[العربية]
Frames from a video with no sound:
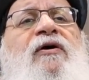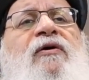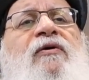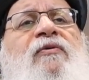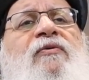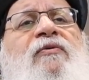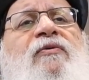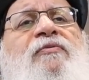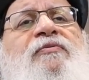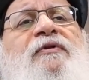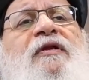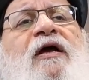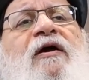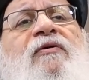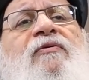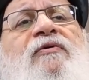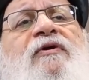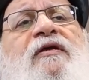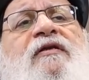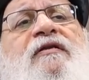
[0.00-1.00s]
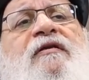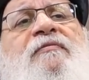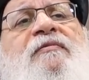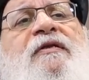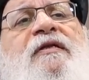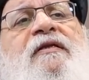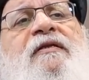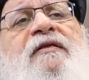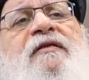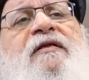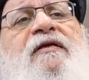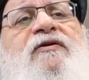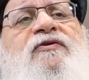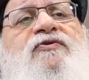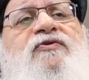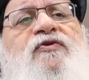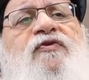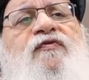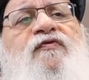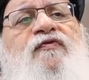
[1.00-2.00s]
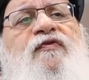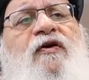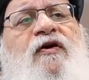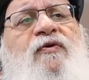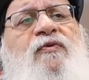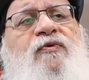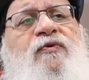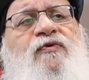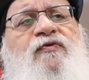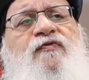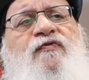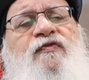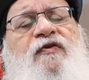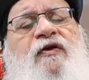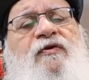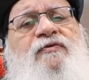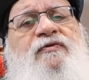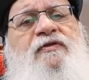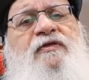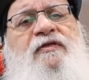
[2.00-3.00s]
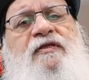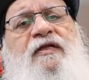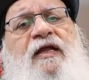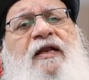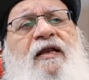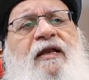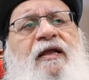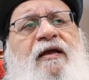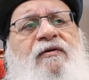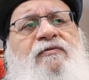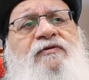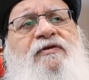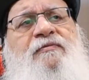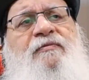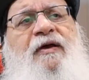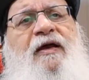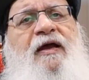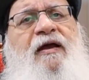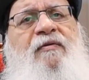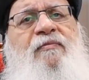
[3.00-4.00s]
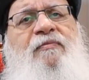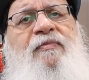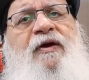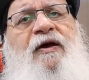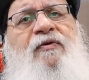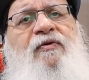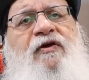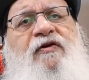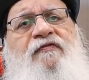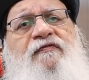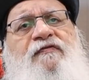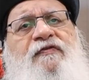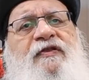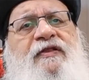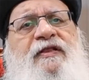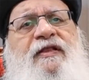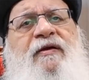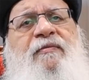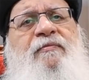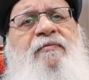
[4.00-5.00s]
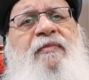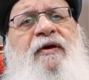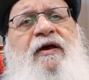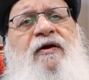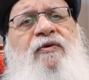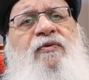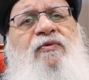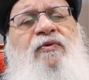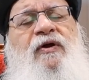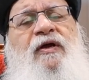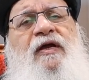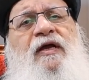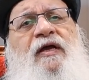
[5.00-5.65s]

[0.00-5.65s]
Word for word: وبتاع ويعتبر ان ده ظرف او لطف او دي دله او دي محبه او خفه دم او